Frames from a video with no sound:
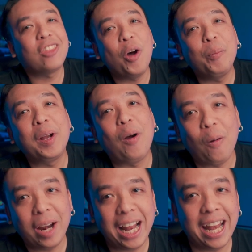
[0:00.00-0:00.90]
ตอนเป็นขอ
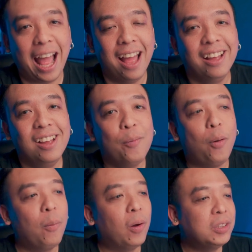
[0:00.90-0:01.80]
งเล่นน่ะ
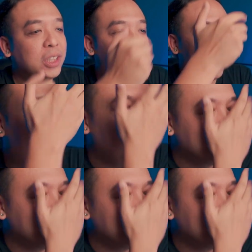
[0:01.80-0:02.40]
ผมก็รู้สึกว่า